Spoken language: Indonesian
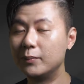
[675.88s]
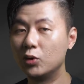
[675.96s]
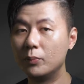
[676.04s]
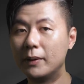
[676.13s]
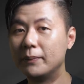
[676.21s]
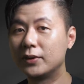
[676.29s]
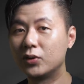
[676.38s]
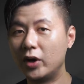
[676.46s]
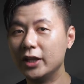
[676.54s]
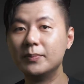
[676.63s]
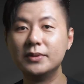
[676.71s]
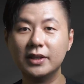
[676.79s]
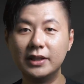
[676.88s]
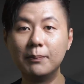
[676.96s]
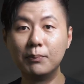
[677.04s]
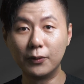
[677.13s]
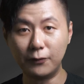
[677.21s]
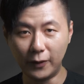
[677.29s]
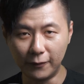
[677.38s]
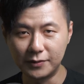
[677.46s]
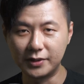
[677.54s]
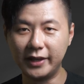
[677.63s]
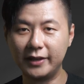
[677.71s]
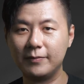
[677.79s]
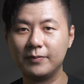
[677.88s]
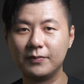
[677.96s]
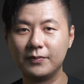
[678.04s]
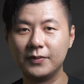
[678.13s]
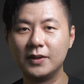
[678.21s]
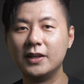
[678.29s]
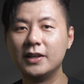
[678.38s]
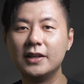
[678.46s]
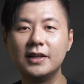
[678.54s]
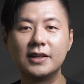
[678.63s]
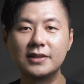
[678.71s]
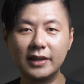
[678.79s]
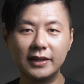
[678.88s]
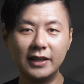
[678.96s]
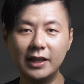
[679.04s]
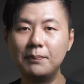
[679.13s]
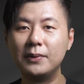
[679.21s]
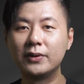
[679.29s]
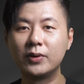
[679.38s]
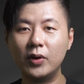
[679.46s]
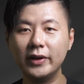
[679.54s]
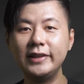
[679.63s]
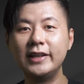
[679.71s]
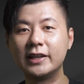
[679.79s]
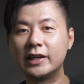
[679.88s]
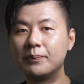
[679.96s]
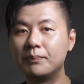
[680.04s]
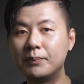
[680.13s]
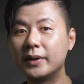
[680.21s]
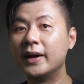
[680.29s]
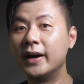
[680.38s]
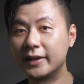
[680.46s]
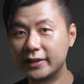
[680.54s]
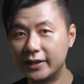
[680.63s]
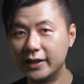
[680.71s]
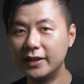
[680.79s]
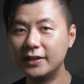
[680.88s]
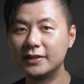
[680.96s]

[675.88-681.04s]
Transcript: mengubah Bitcoin menjadi proof of stake. Saat ini Bitcoin dianggap berharga